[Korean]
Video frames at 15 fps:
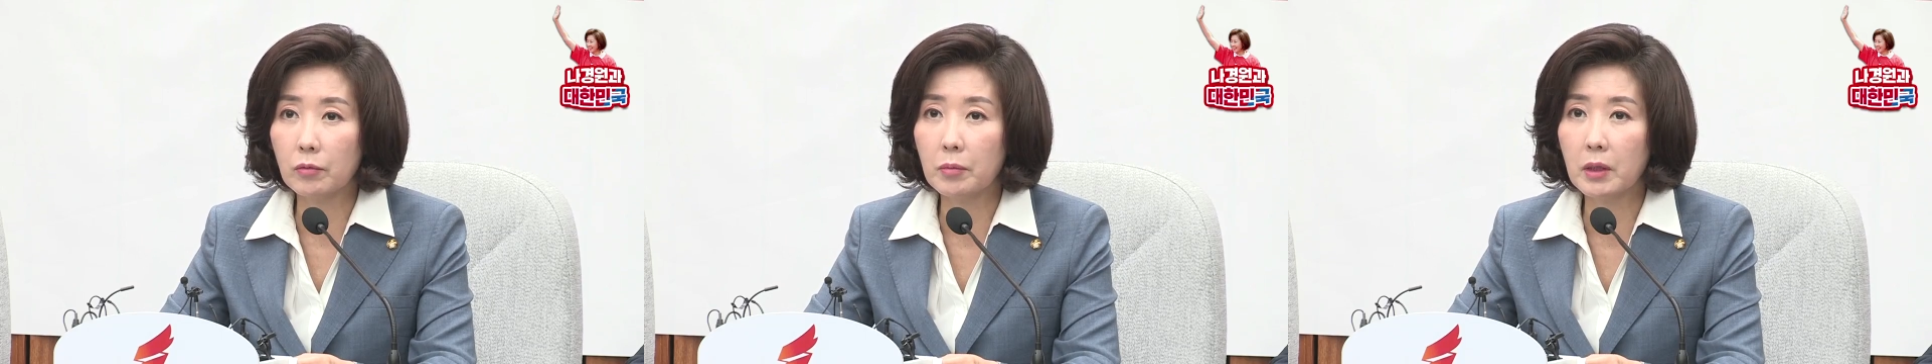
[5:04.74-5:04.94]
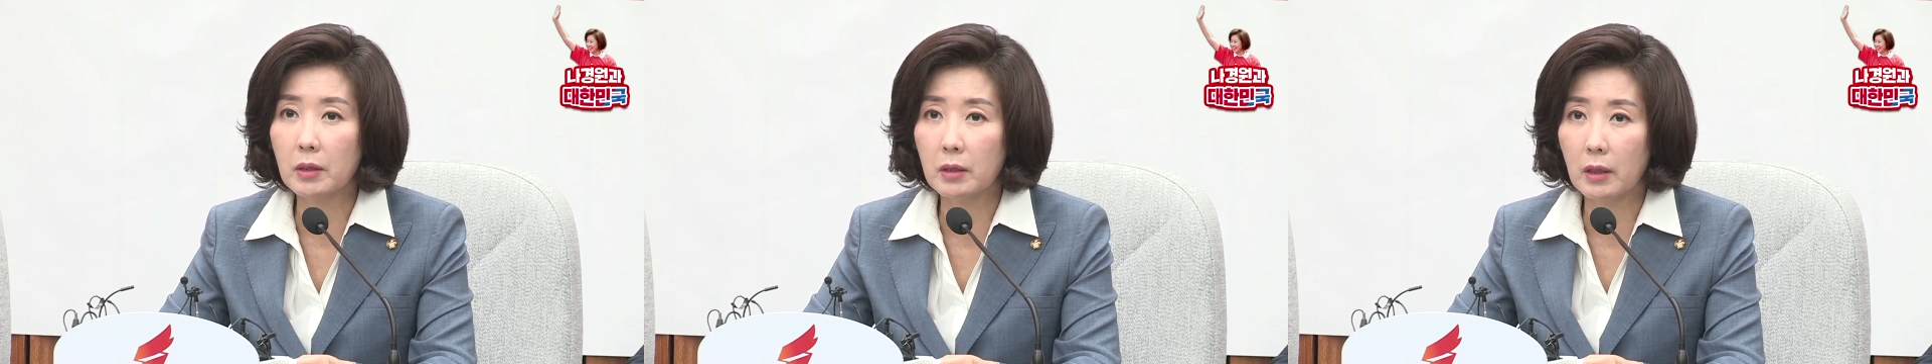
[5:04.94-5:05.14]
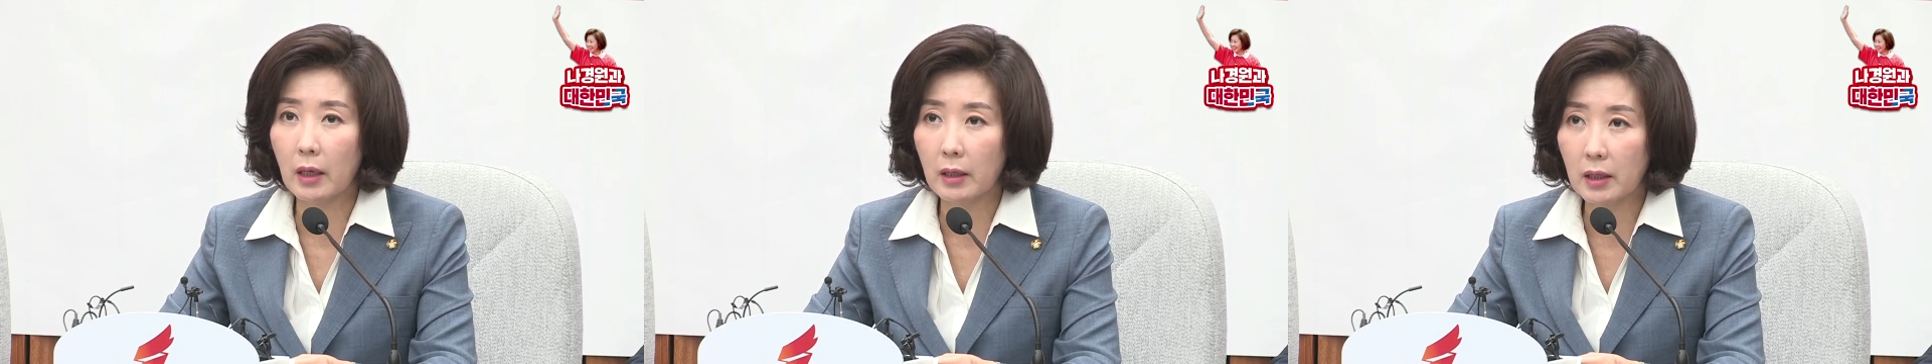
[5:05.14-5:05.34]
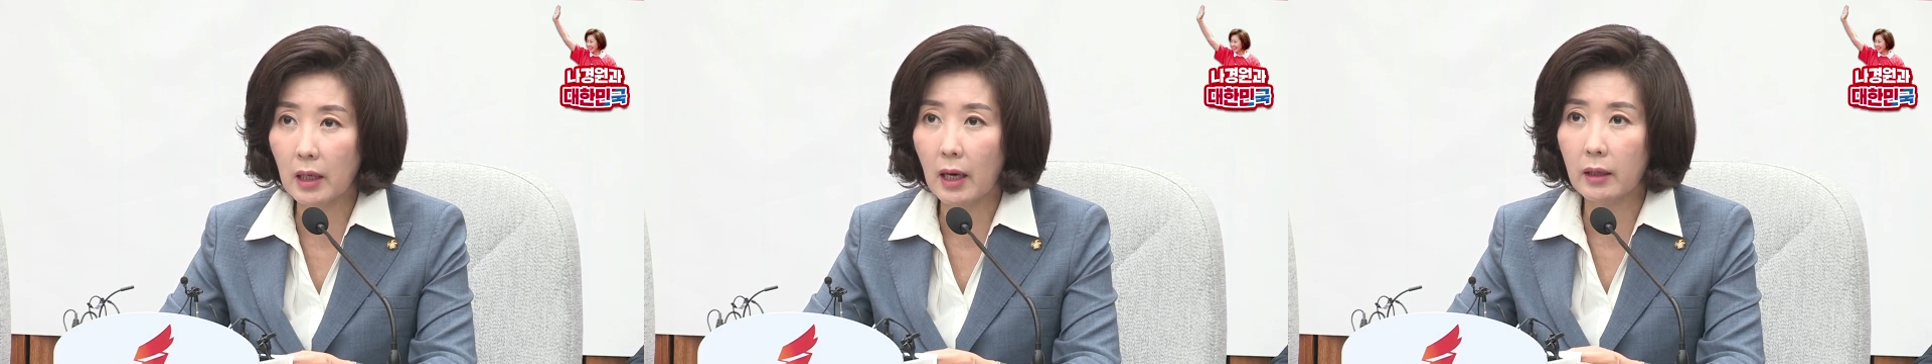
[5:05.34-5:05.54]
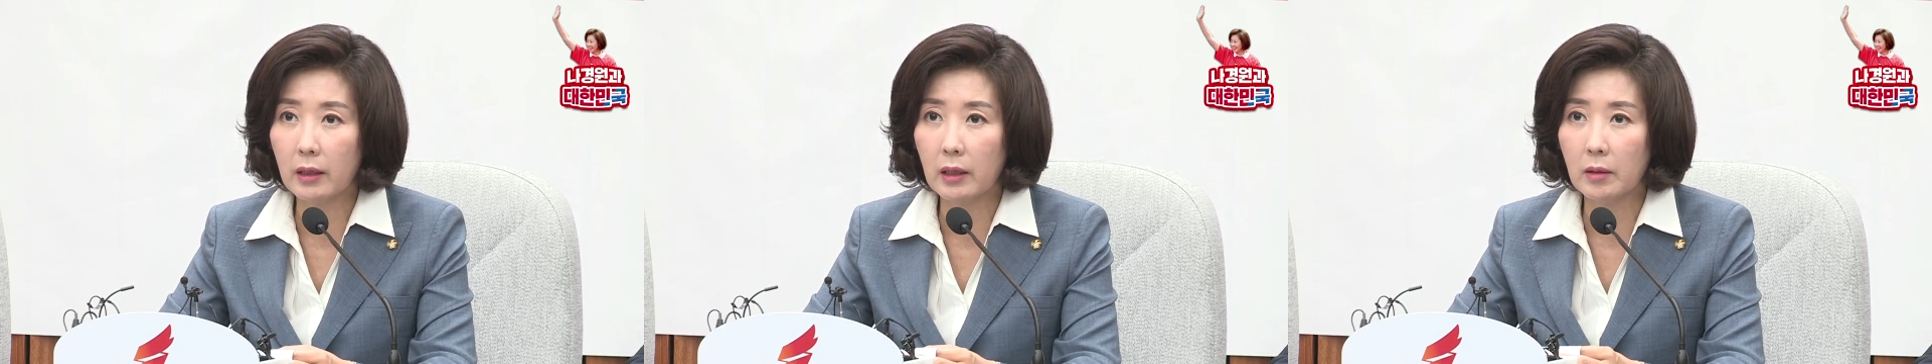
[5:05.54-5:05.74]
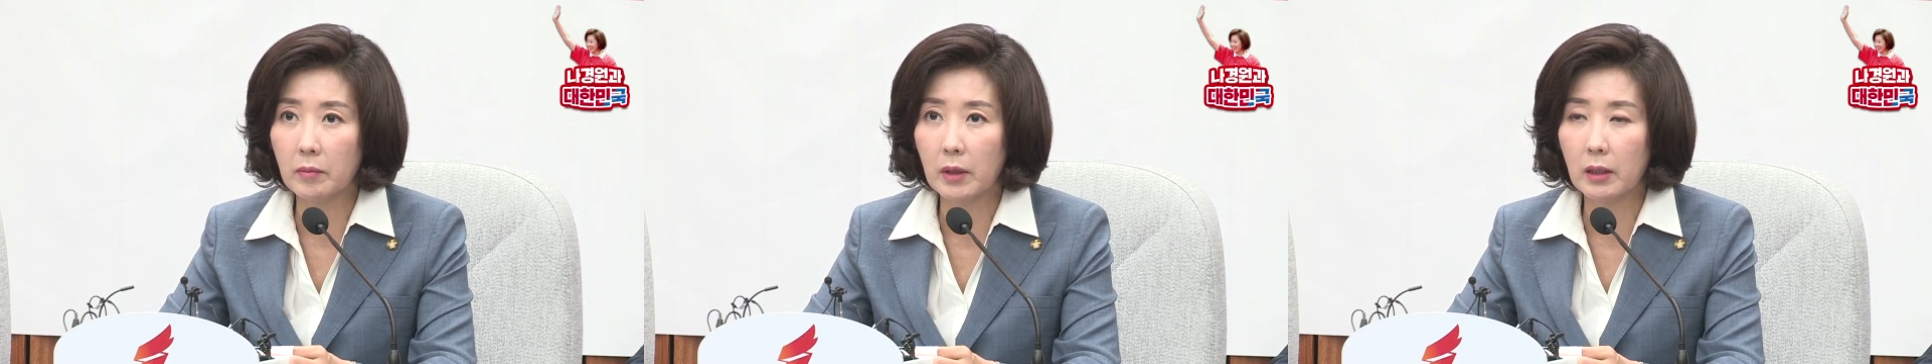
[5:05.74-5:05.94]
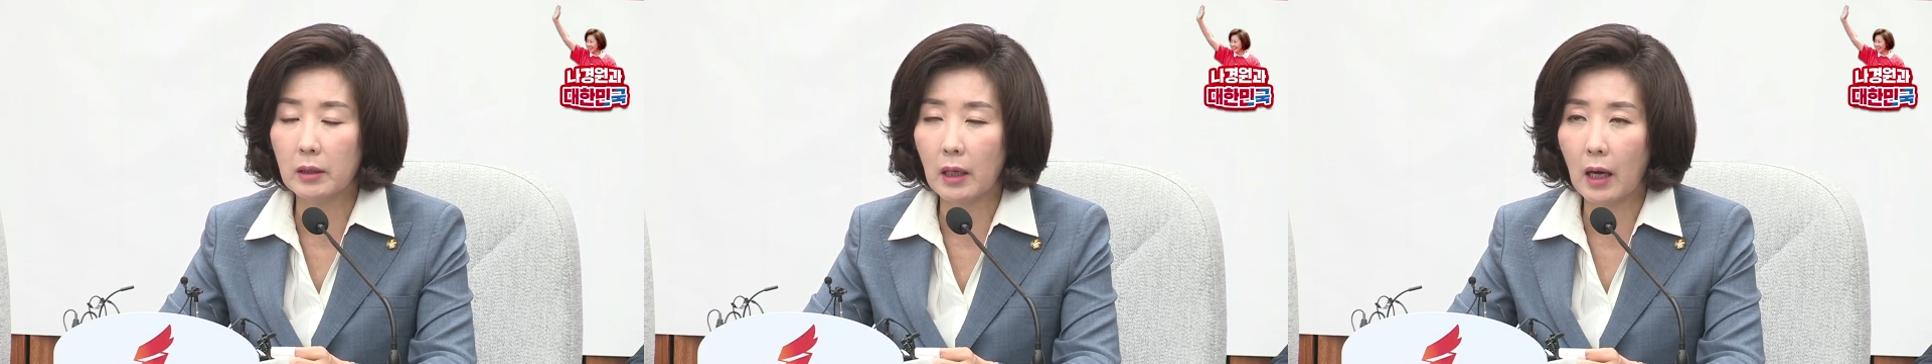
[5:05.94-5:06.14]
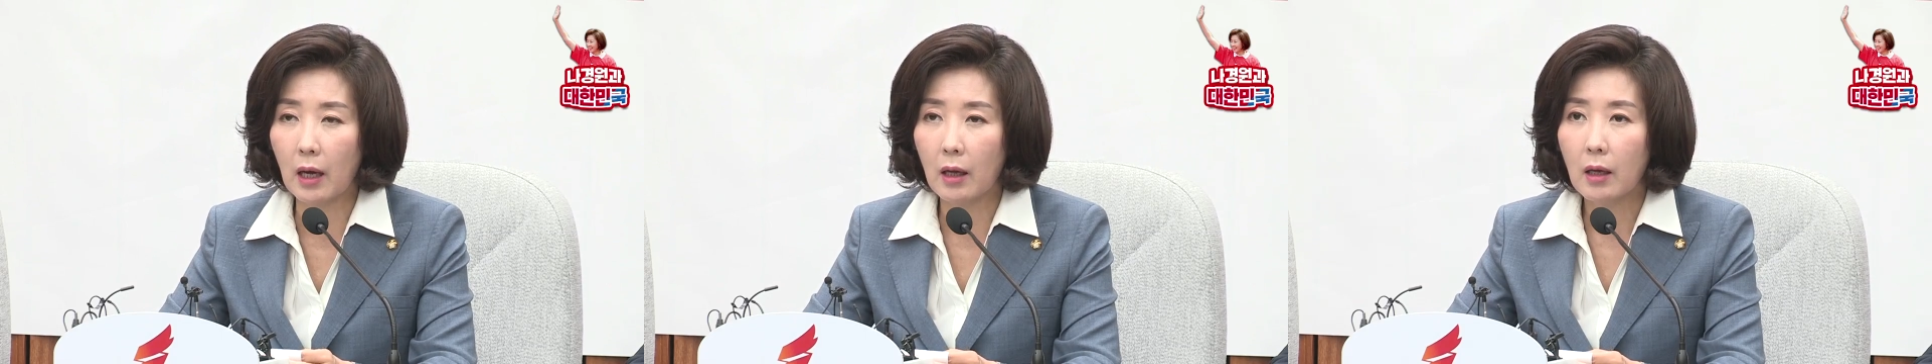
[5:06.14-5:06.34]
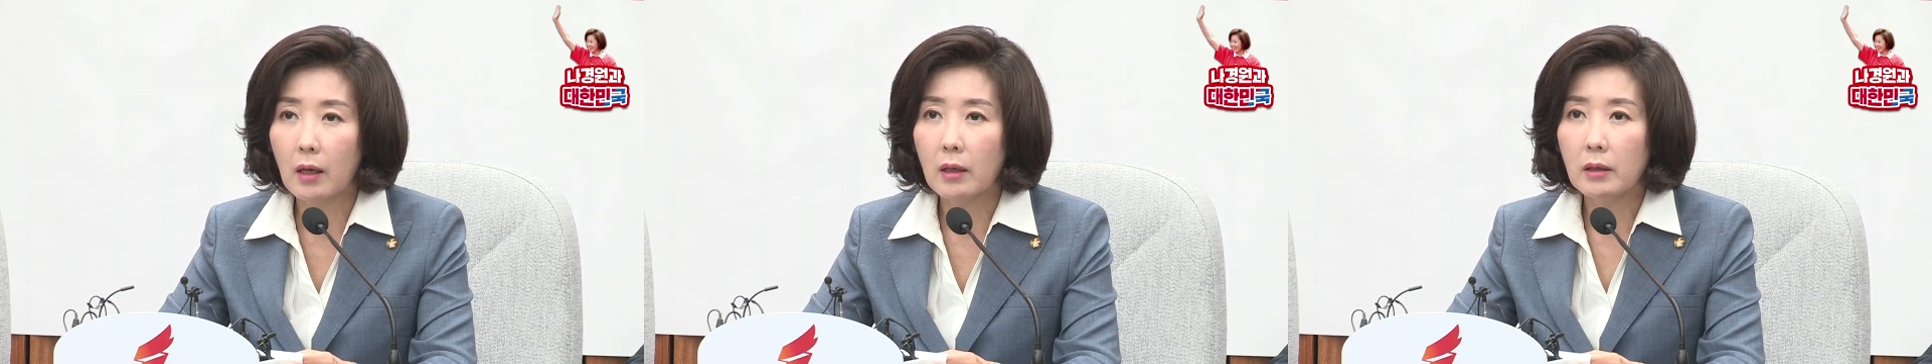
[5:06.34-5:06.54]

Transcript: 국민들의 이야기입니다.